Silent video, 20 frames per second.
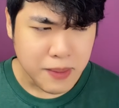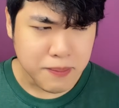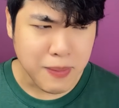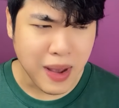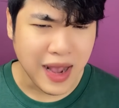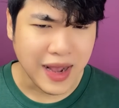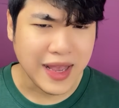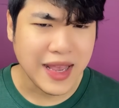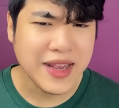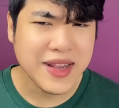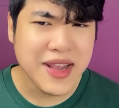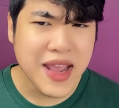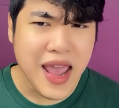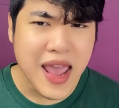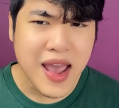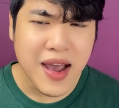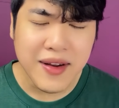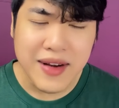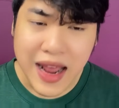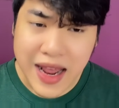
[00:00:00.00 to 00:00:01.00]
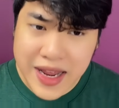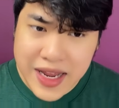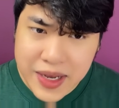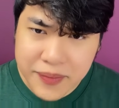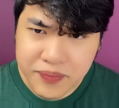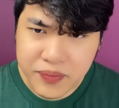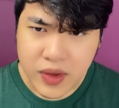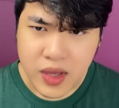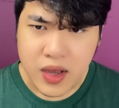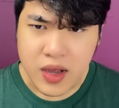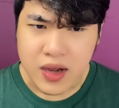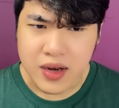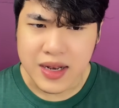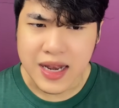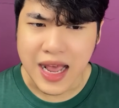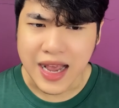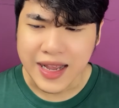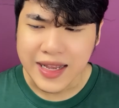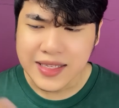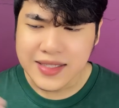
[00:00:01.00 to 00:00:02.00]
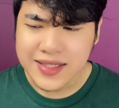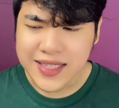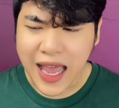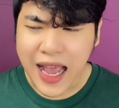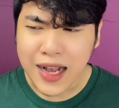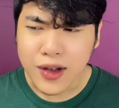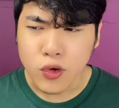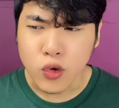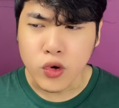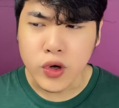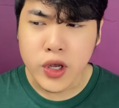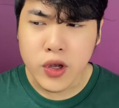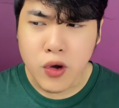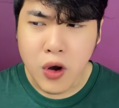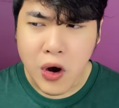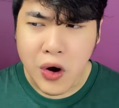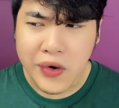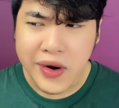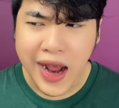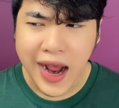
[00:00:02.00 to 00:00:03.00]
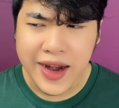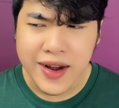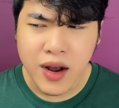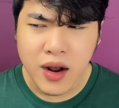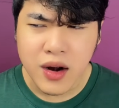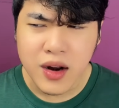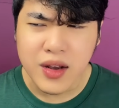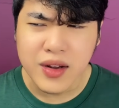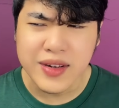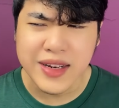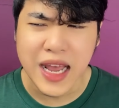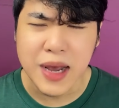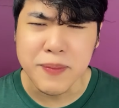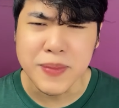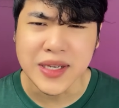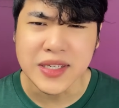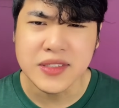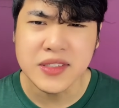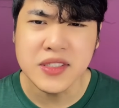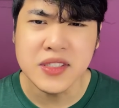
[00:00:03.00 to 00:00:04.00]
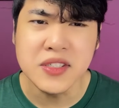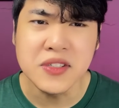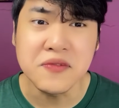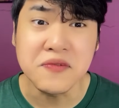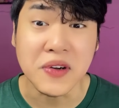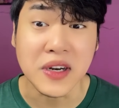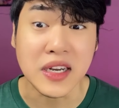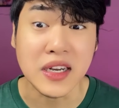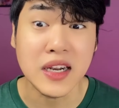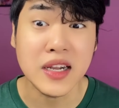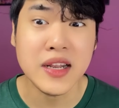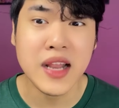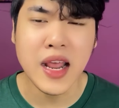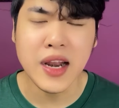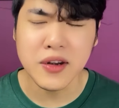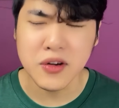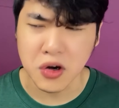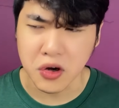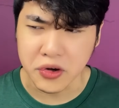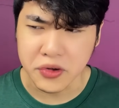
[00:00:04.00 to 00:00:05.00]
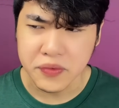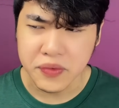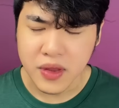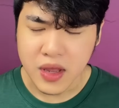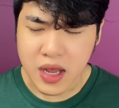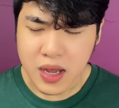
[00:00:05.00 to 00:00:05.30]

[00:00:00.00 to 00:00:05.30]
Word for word: Mà cái ghê ở đây á là cái xác của cái cô gái đó đã bị trương phình lên hết rồi,